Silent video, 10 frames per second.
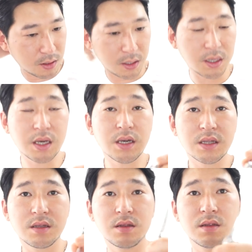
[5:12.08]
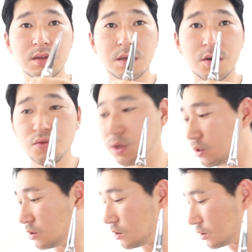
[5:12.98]
이 가위 같은
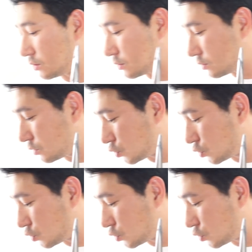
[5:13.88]
경우에는